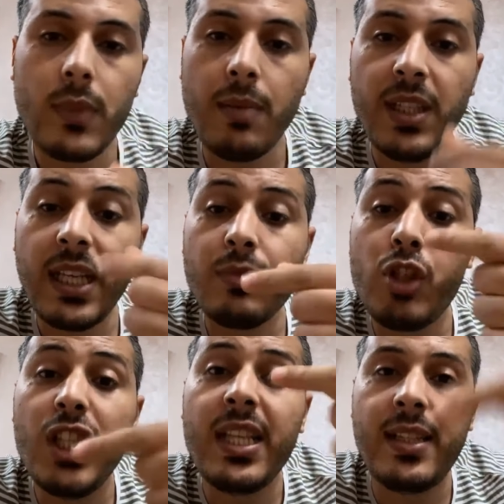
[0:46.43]
ملي
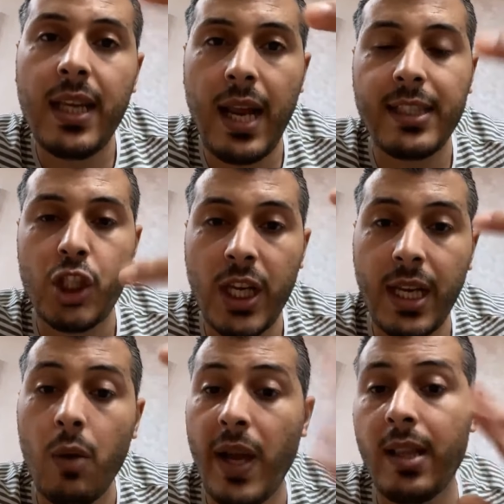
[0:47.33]
كتمشي تدير هاد
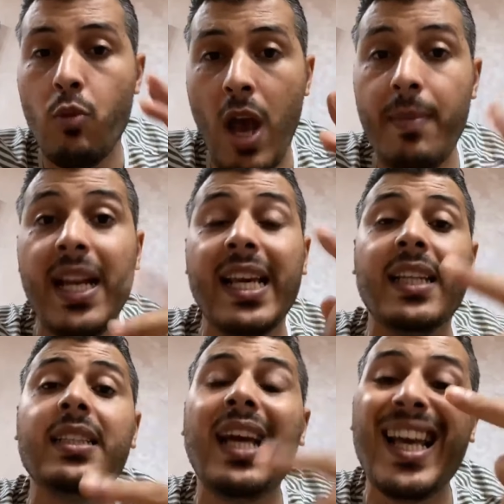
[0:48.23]
الشركه واحد المعامله
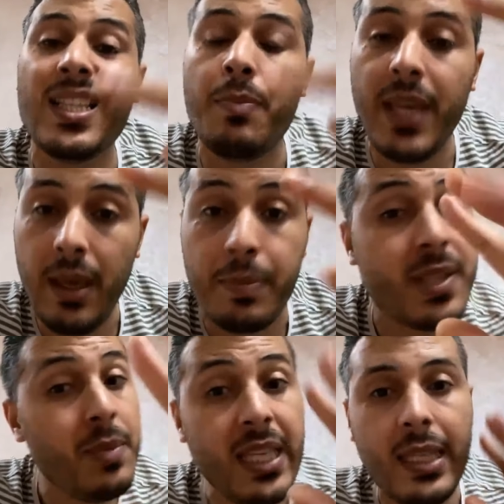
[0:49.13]
يعني انت كتبيع
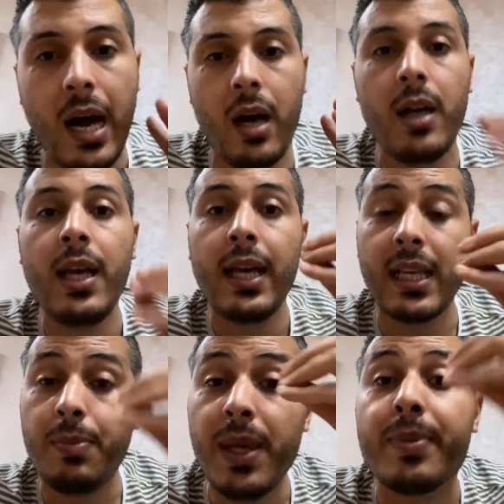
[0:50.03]
بسميتها
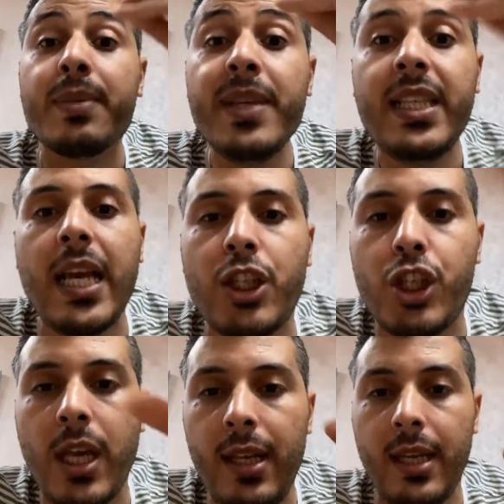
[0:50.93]
كتبيع بسميت هاد
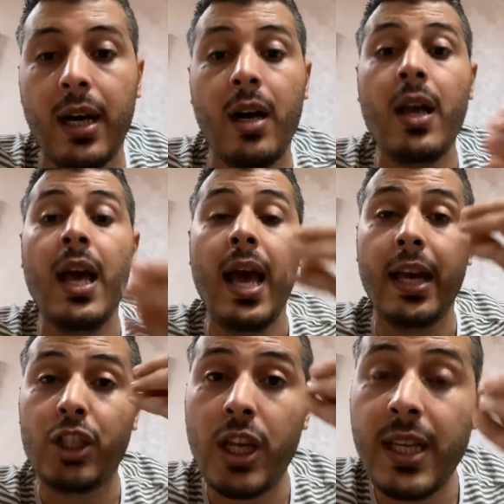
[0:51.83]
الشركه
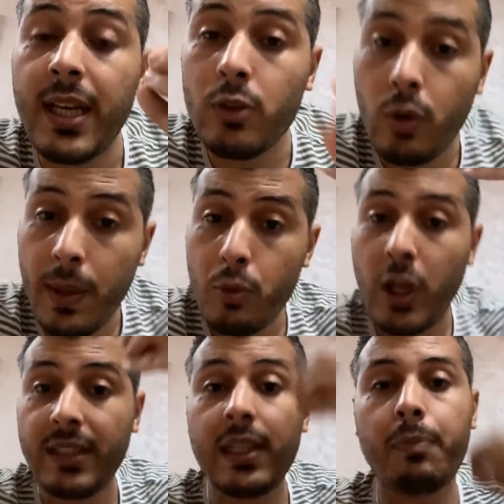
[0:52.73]
هاد الشركه نورمالمون
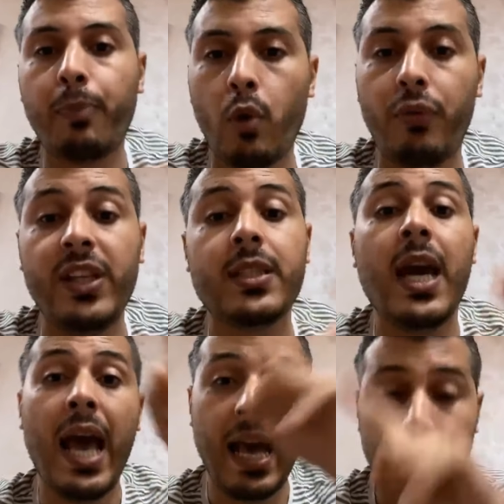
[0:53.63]
كدير بروفيت
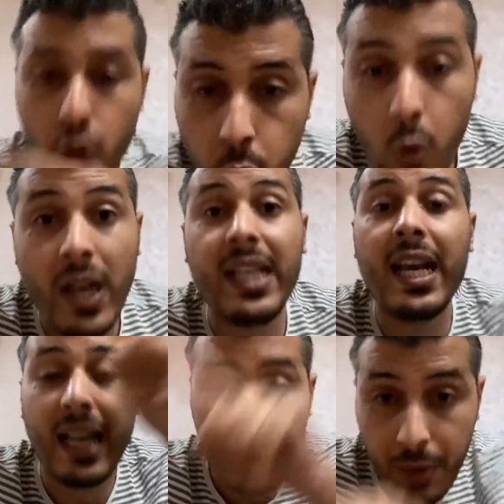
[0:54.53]
هاد الدول الا
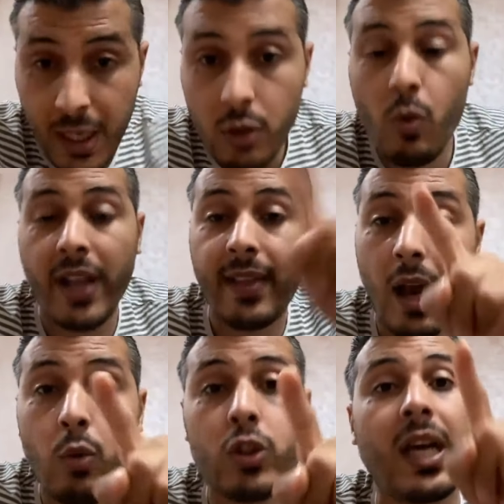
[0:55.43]
كان بيناتهم واحد التعاون